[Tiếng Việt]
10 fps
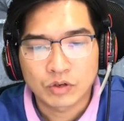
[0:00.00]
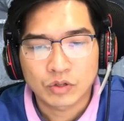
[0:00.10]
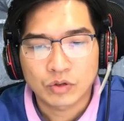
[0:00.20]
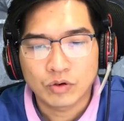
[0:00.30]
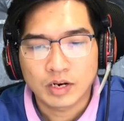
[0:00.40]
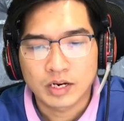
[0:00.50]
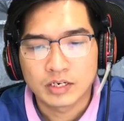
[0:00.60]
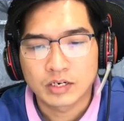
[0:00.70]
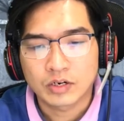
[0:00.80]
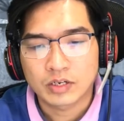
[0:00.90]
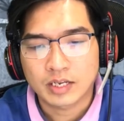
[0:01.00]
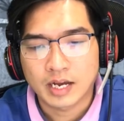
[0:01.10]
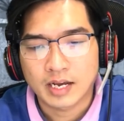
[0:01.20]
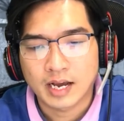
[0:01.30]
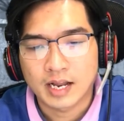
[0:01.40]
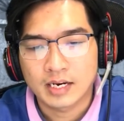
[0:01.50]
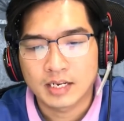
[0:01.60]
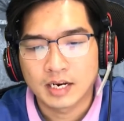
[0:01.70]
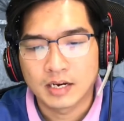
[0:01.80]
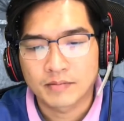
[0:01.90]
Bảo về bàn lùng sa này khi
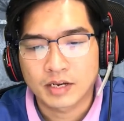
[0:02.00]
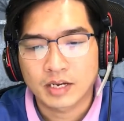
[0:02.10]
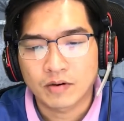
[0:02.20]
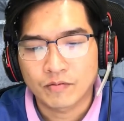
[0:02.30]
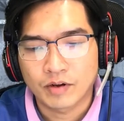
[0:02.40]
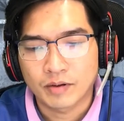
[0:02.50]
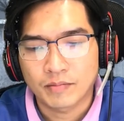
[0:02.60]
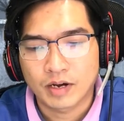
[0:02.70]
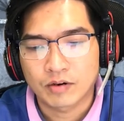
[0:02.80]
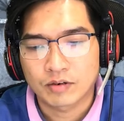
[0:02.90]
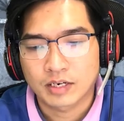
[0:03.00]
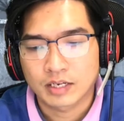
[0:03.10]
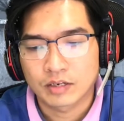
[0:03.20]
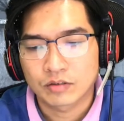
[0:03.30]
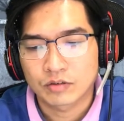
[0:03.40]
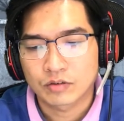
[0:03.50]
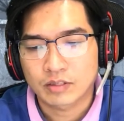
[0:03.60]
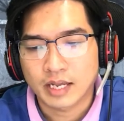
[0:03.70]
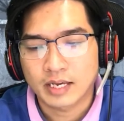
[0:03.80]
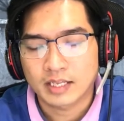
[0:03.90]
bà Pi vẫn còn tại thế, và
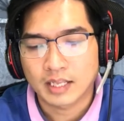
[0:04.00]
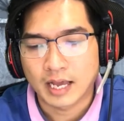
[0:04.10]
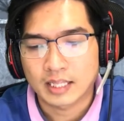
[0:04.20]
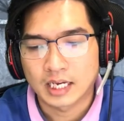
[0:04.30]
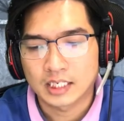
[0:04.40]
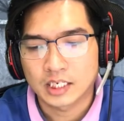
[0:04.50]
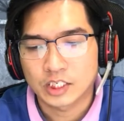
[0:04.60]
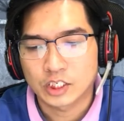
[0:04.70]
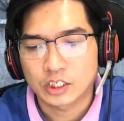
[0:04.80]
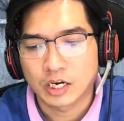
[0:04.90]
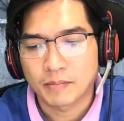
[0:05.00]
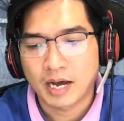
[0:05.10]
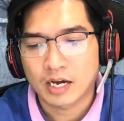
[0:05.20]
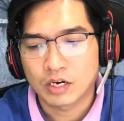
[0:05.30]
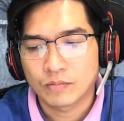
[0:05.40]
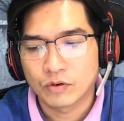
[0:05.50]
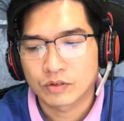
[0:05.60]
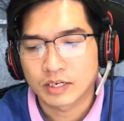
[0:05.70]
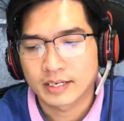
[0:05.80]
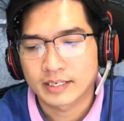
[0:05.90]
lần nào hắn đi qua nhà ông bà cũng
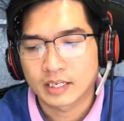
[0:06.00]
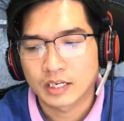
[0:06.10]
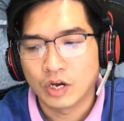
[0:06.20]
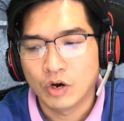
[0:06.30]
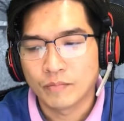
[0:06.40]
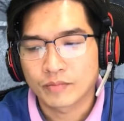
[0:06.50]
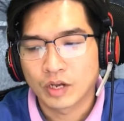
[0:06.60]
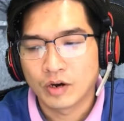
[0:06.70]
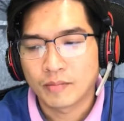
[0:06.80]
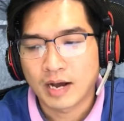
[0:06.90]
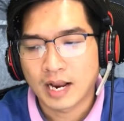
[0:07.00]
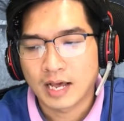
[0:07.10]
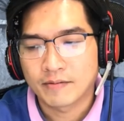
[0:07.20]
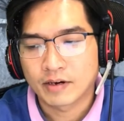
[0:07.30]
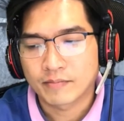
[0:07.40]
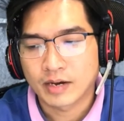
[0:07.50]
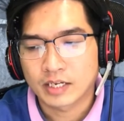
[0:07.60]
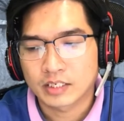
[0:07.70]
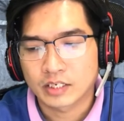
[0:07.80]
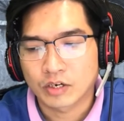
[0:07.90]
bị bà kéo vào uống nước.
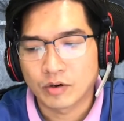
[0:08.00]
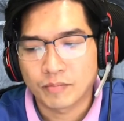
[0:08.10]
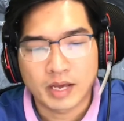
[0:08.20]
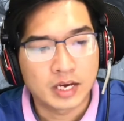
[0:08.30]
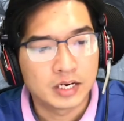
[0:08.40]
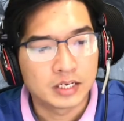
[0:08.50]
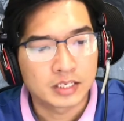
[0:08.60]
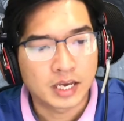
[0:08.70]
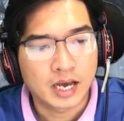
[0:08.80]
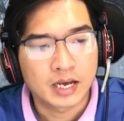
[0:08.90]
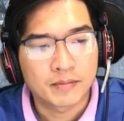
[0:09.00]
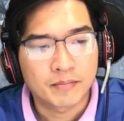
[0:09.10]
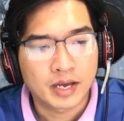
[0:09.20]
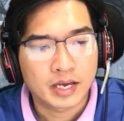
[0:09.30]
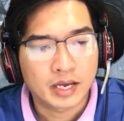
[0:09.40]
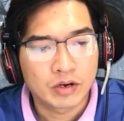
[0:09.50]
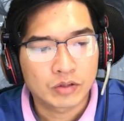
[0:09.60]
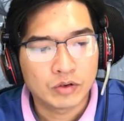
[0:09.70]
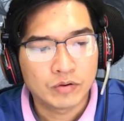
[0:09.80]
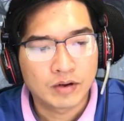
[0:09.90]
Phần vì người nhà quê ngày xưa rất
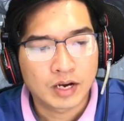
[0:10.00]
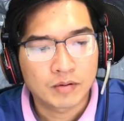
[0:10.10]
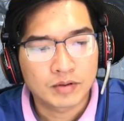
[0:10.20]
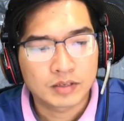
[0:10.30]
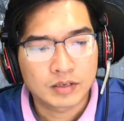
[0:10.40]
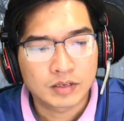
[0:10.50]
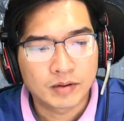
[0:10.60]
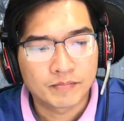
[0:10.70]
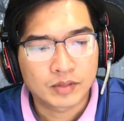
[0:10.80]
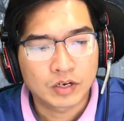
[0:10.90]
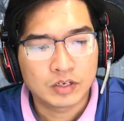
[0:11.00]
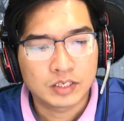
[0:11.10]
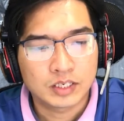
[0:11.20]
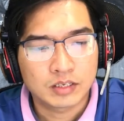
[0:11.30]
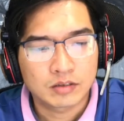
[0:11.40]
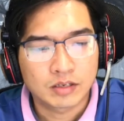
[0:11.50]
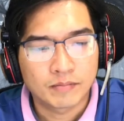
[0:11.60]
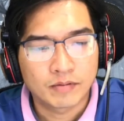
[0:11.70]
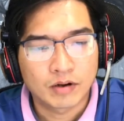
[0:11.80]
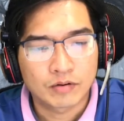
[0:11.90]
nể những kẻ học thức, phần vì trong
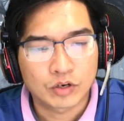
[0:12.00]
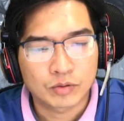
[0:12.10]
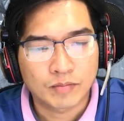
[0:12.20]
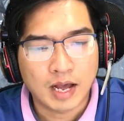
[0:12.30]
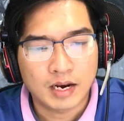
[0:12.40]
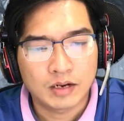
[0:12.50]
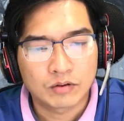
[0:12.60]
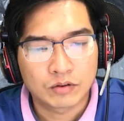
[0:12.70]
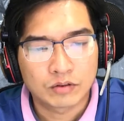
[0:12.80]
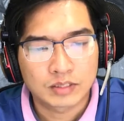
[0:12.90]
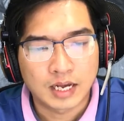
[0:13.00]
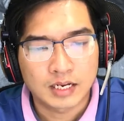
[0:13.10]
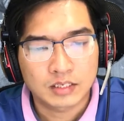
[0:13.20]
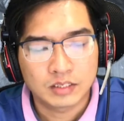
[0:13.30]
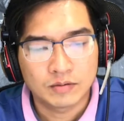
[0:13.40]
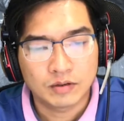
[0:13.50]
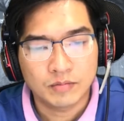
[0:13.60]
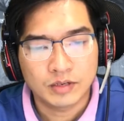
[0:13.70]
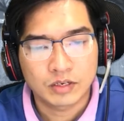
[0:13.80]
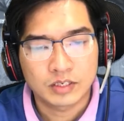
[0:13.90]
mắt của bà con dân bản, Bảo
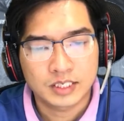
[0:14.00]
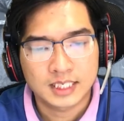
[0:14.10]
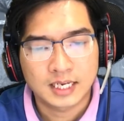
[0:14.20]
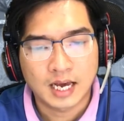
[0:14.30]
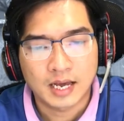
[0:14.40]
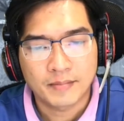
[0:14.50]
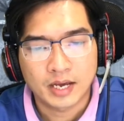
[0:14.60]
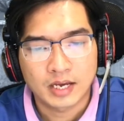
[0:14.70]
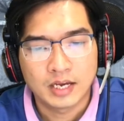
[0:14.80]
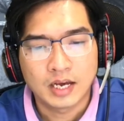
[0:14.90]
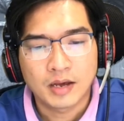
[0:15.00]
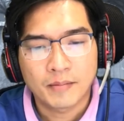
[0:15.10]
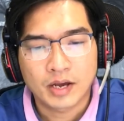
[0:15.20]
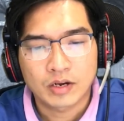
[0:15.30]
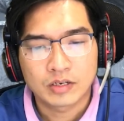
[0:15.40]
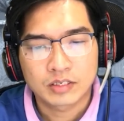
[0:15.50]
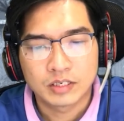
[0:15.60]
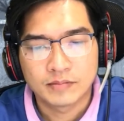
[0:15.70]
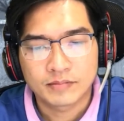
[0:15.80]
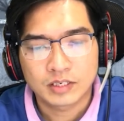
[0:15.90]
không phải là một tay y tá tầm thường,
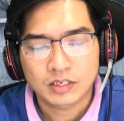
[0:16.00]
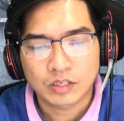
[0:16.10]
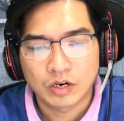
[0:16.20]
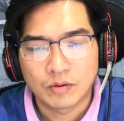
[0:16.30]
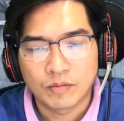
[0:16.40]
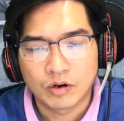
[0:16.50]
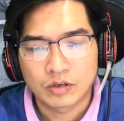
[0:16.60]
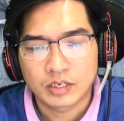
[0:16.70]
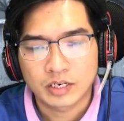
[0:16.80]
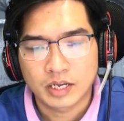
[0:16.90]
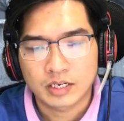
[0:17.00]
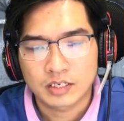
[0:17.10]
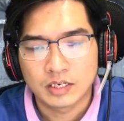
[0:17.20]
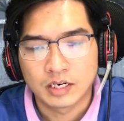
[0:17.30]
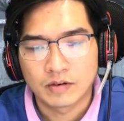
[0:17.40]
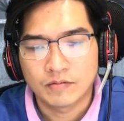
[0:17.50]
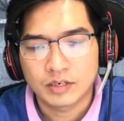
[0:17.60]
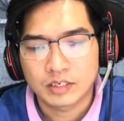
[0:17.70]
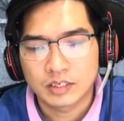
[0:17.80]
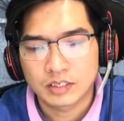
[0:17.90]
mà là một bác sĩ có kinh nghiệm,
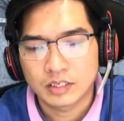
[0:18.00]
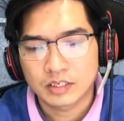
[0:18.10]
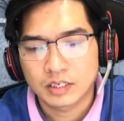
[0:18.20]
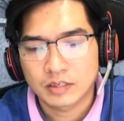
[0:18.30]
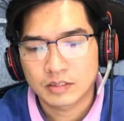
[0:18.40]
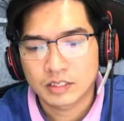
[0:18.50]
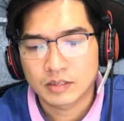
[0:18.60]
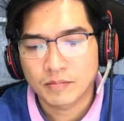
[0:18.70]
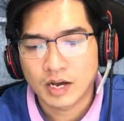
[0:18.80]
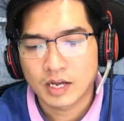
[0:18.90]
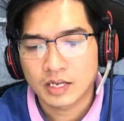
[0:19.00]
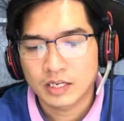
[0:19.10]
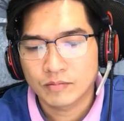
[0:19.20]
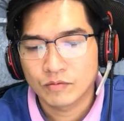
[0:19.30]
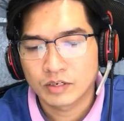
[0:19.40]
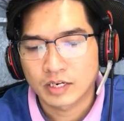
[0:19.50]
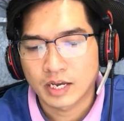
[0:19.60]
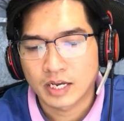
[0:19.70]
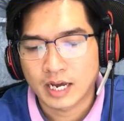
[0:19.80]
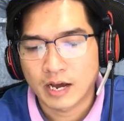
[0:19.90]
đã sẵn sàng bỏ miền xuôi lên
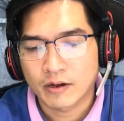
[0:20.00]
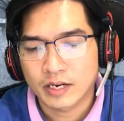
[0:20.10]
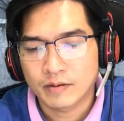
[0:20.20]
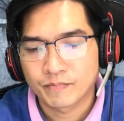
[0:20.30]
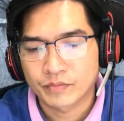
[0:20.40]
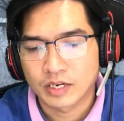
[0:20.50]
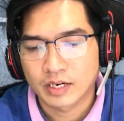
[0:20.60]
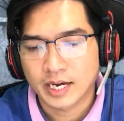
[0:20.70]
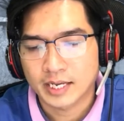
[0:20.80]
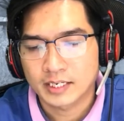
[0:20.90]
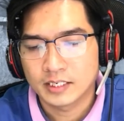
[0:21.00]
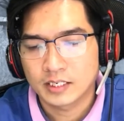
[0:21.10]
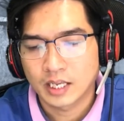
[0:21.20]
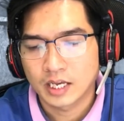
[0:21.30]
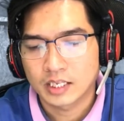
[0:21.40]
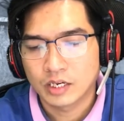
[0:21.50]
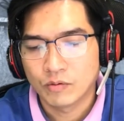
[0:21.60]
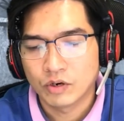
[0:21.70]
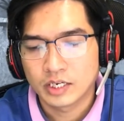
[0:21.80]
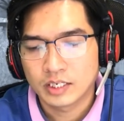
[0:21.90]
miền ngược để phục vụ chăm sóc
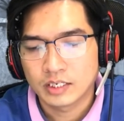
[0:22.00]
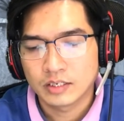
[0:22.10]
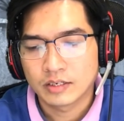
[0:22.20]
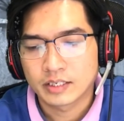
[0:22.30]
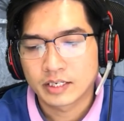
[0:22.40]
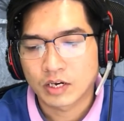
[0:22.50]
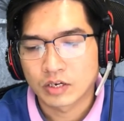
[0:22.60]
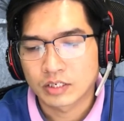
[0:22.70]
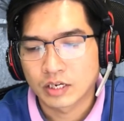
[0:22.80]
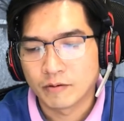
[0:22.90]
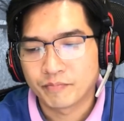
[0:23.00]
cho sức khỏe của người dân.